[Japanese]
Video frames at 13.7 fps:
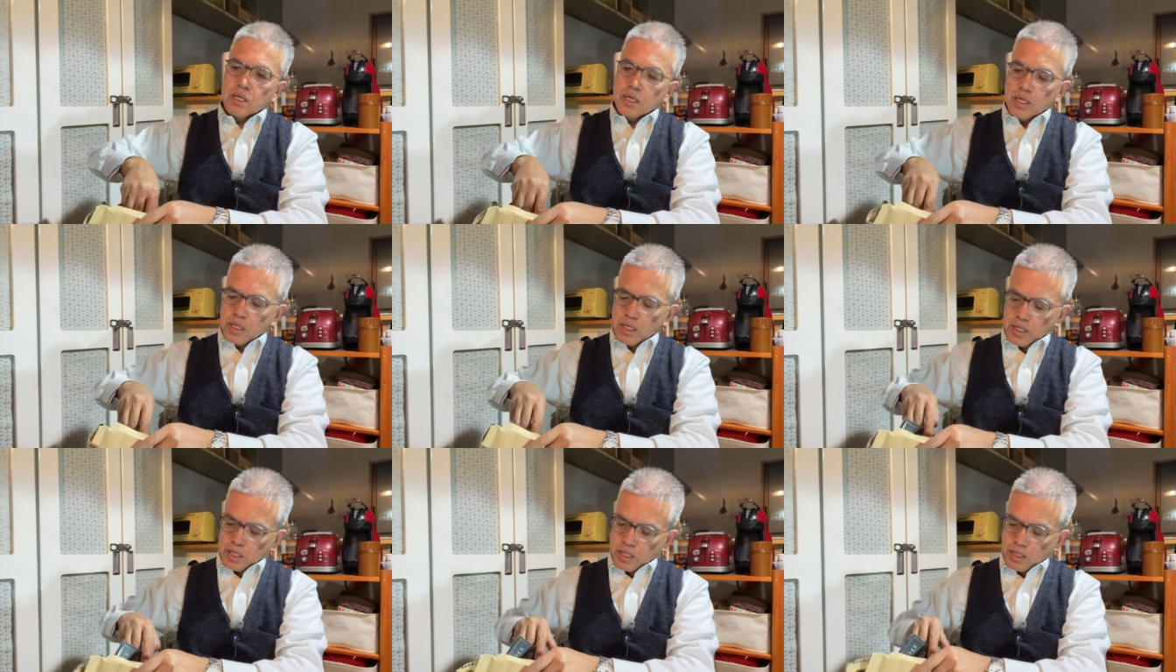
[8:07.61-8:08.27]

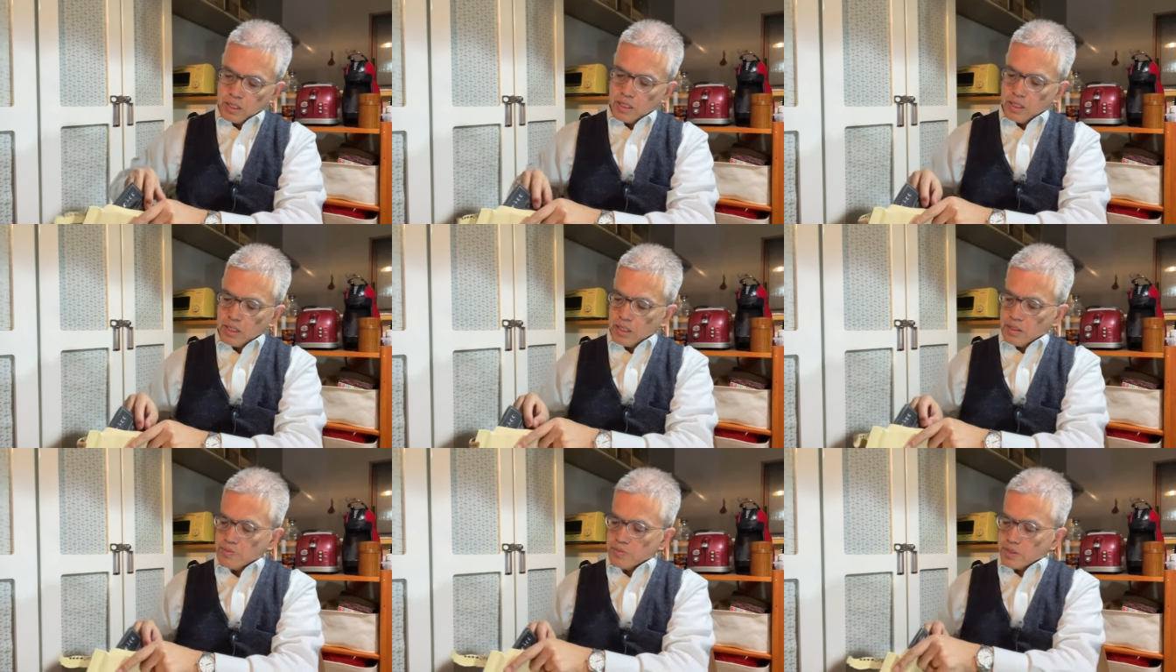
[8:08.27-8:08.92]

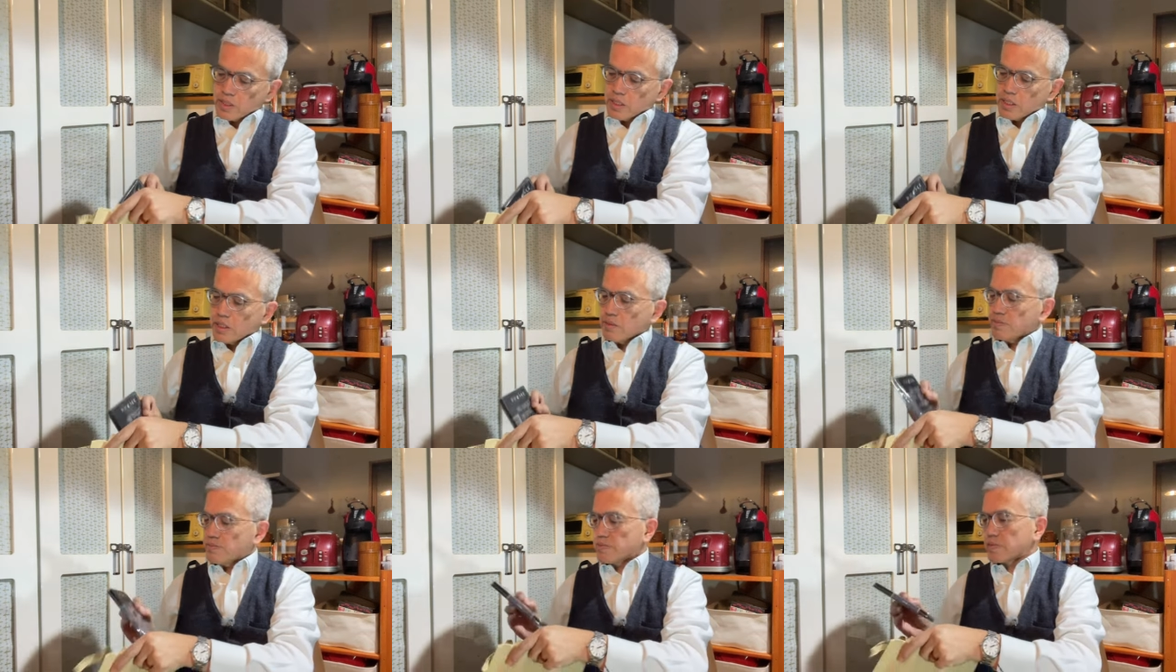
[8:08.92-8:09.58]

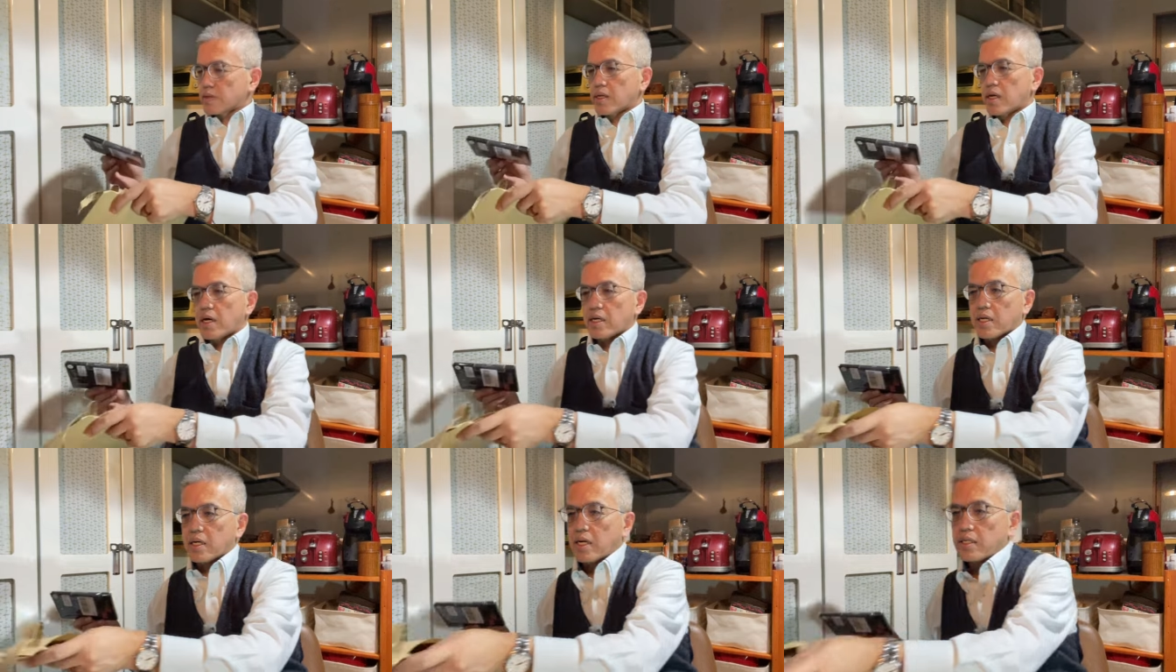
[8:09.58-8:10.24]
えー、はい、
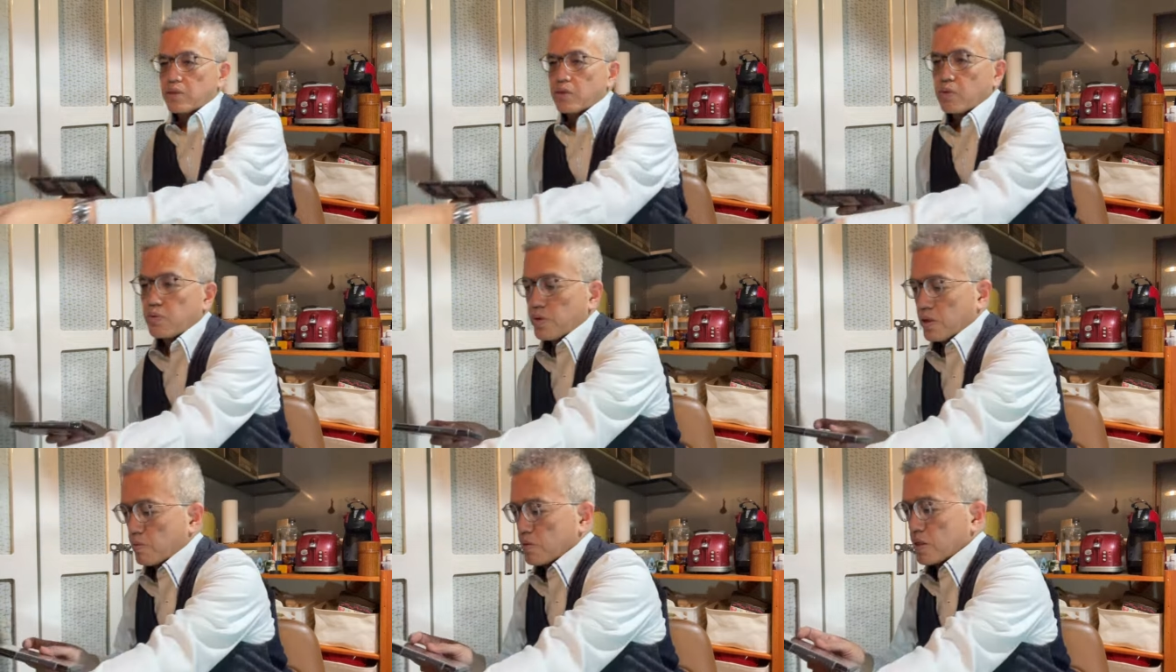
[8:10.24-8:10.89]

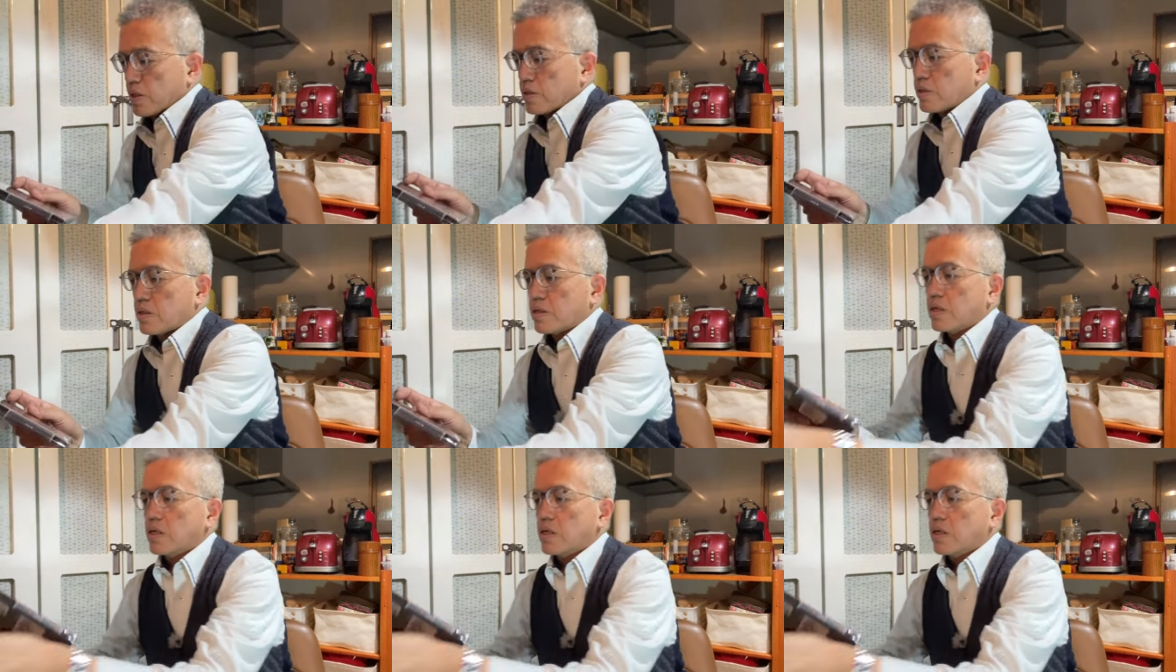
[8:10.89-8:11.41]
ガラスフィルムです。